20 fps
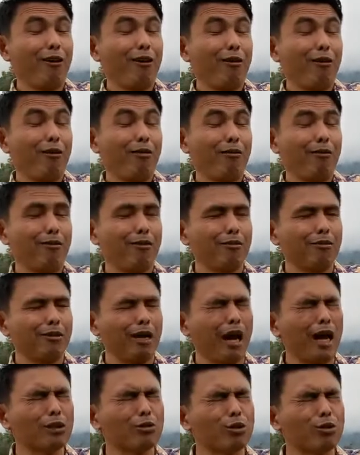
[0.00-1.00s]
Oh,
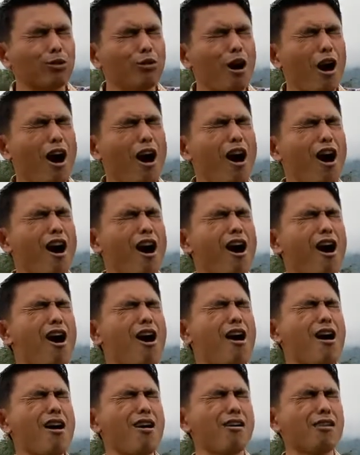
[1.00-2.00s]
satu dua,
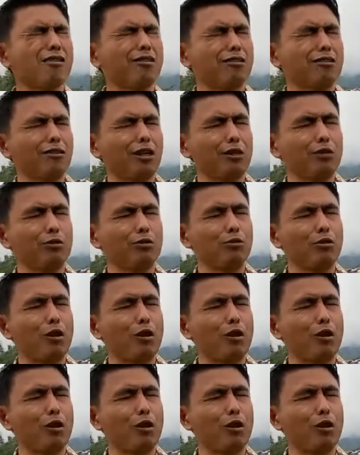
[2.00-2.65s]
satu dua,